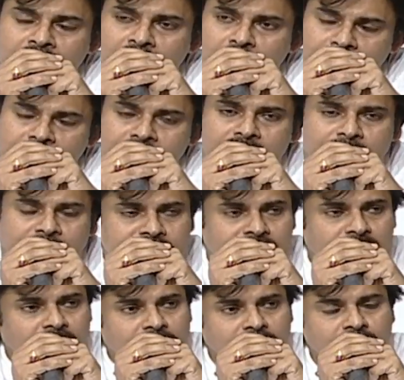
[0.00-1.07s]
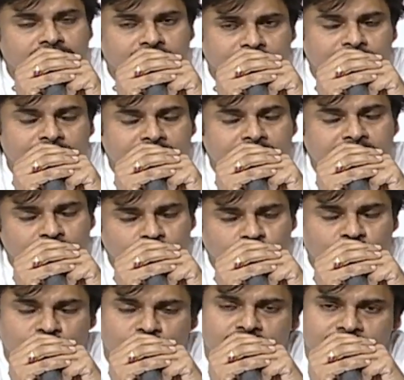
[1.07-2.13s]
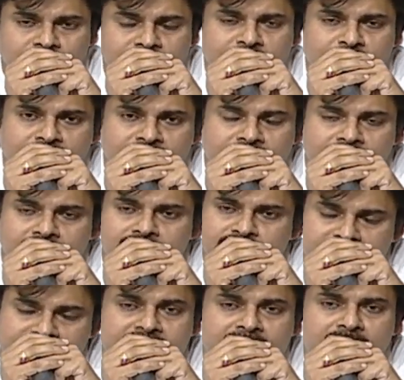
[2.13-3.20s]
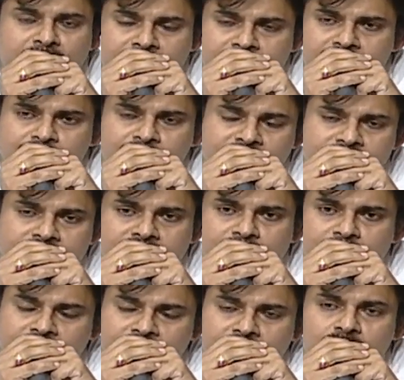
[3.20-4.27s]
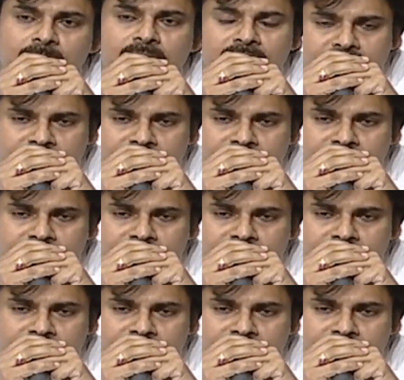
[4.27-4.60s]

అలాగే మిగతా వాళ్ళు టీడీపీ నాయకులు కూర్చోవడం ఇవన్నీ ఏంటంటే సందేహాలకి ప్రజలకి అనుమానాలు